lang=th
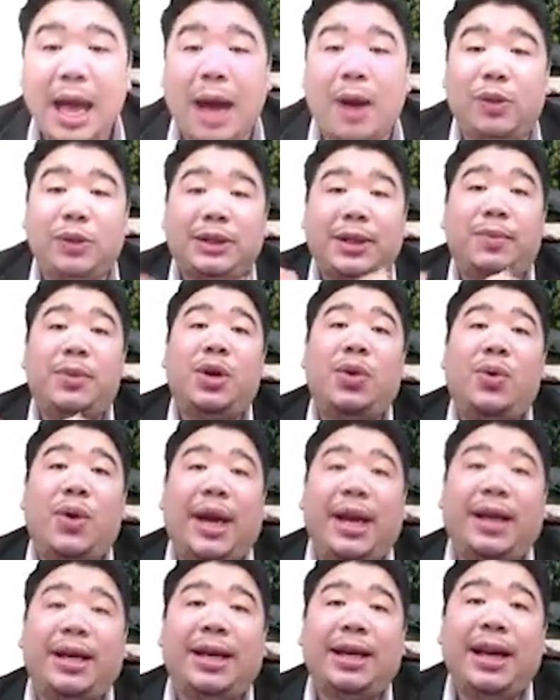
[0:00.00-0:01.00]
เอาจำนวน
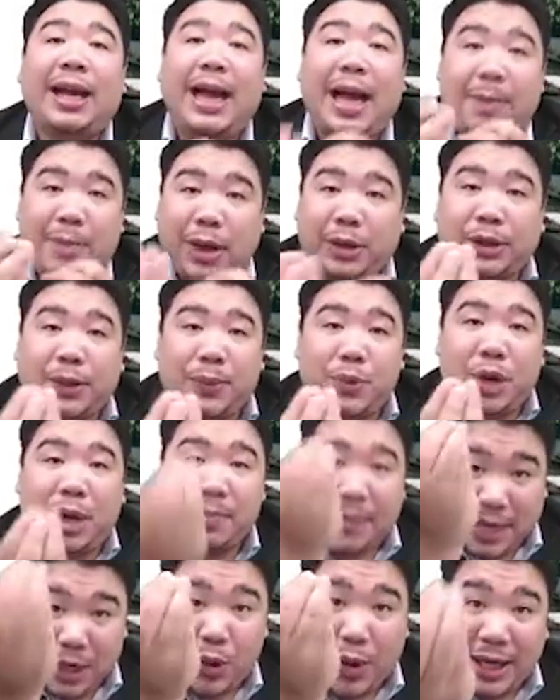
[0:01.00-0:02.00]
นะครับ เอาจำนวน
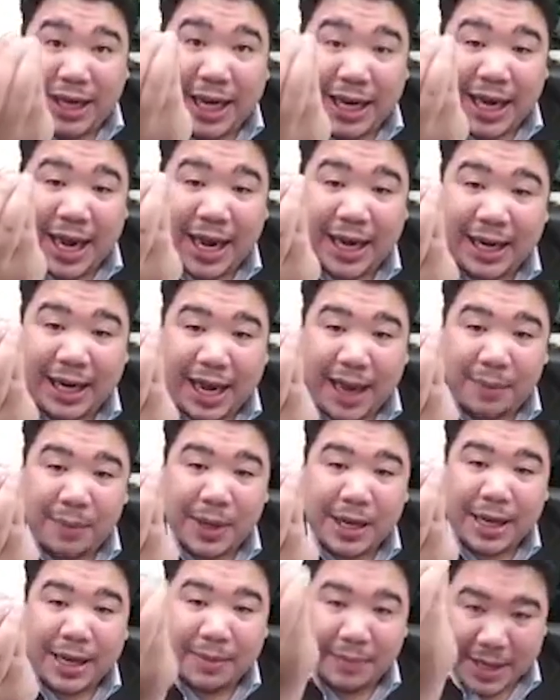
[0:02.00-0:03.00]
เหมือนหน่วยกิจอะนะครับ
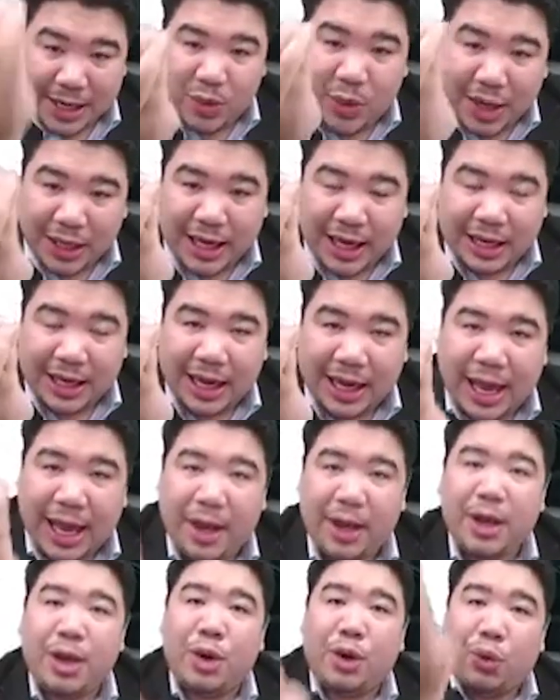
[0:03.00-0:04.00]
เหมือนหน่วยกิจนะฮะ
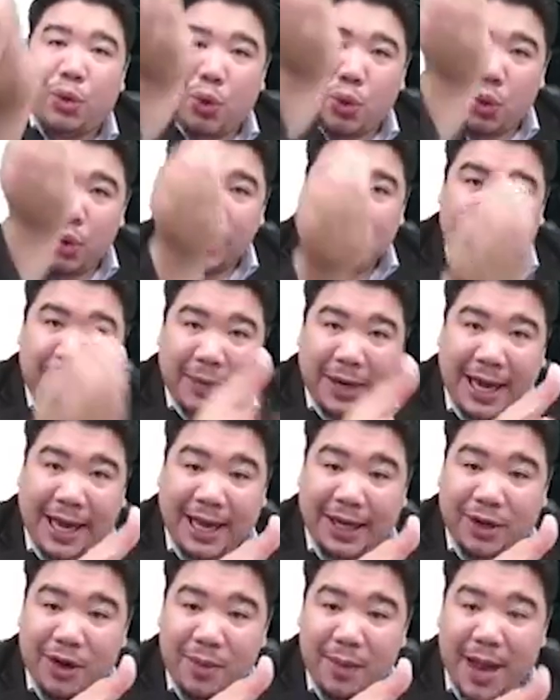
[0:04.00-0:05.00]
คูณกับเกร
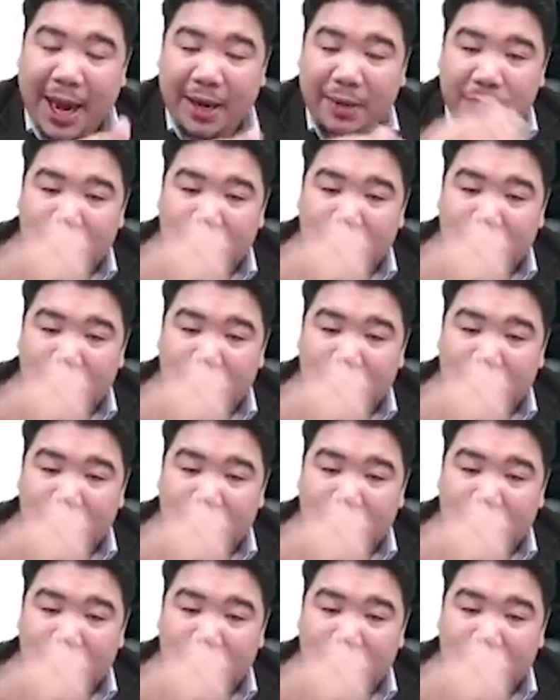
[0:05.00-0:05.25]
ดของมัน เพ